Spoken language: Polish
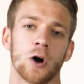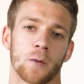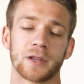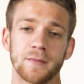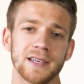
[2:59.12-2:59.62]

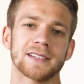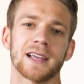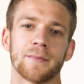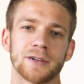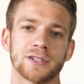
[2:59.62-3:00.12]

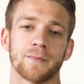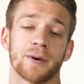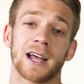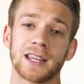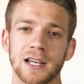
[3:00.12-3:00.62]
Optymista będzie
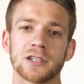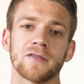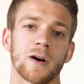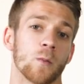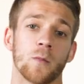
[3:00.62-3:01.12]

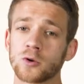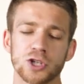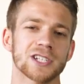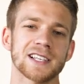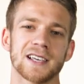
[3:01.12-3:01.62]
bagatelizował
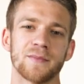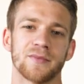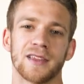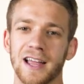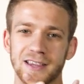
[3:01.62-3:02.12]
może
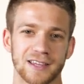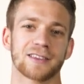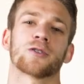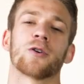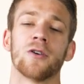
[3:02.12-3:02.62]
czasem
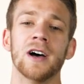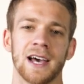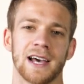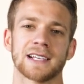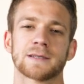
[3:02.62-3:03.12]
nadto
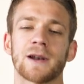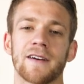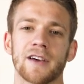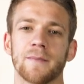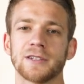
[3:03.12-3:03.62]
e,
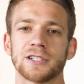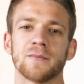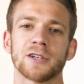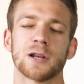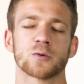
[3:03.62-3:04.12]
sprawę i będzie
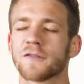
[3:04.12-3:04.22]
myślał,